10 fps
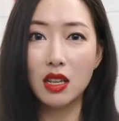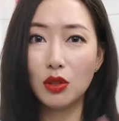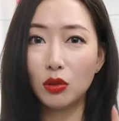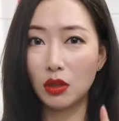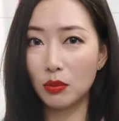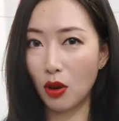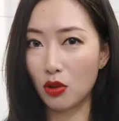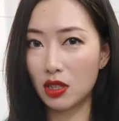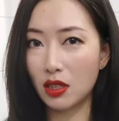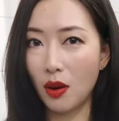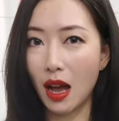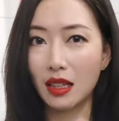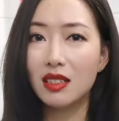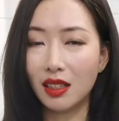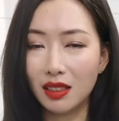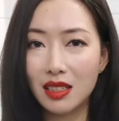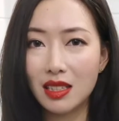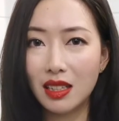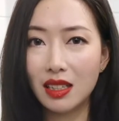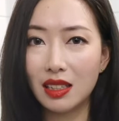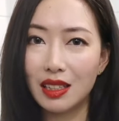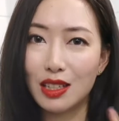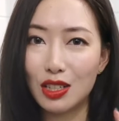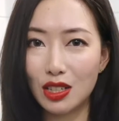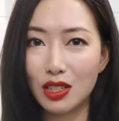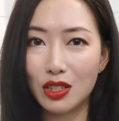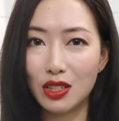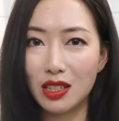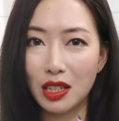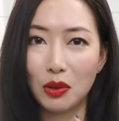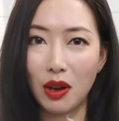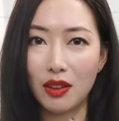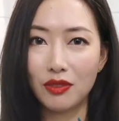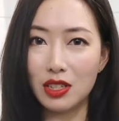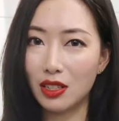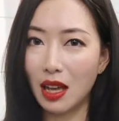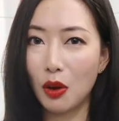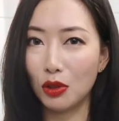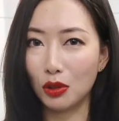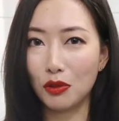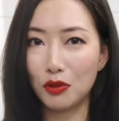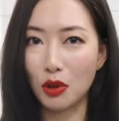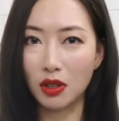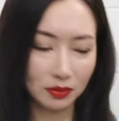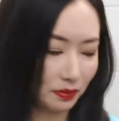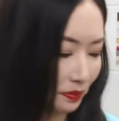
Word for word: 又能保湿的话，强烈的建议你可以试一试这一款非常大火的豆腐霜。